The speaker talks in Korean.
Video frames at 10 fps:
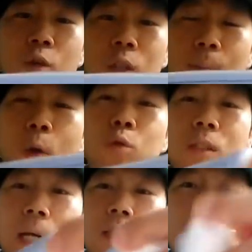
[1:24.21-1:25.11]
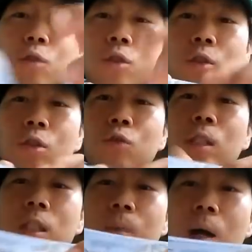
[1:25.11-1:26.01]
나는 어차피 평소에 잘 쓰고
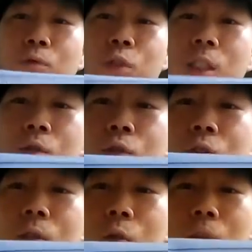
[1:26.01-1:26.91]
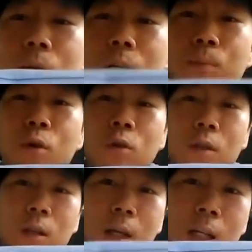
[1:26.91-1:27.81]
쓰고 있지만 우리 친구들 어차피 리뷰
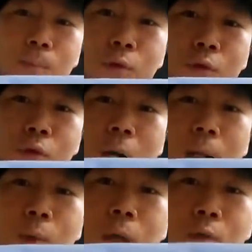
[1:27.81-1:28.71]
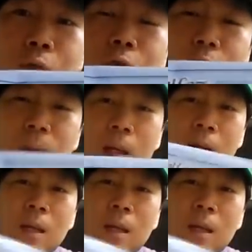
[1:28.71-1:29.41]
용 이게 리뷰라기보다도